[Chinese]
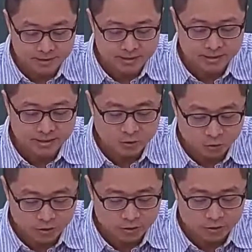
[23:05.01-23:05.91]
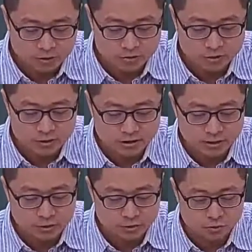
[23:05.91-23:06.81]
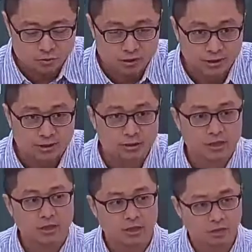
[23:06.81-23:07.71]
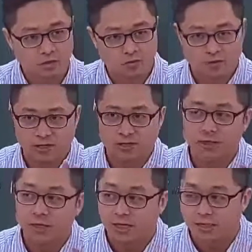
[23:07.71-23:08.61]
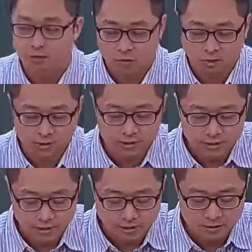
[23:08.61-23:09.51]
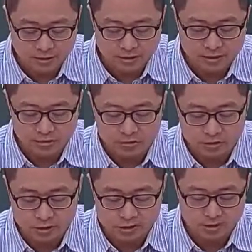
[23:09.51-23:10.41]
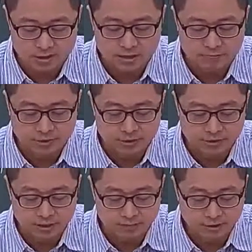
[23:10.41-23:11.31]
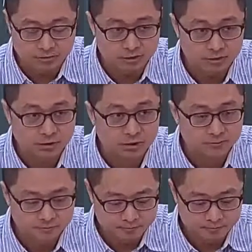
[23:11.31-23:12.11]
那再来尾数就是小数点后方的那一段，好，它要用二十三个 bit 来表示。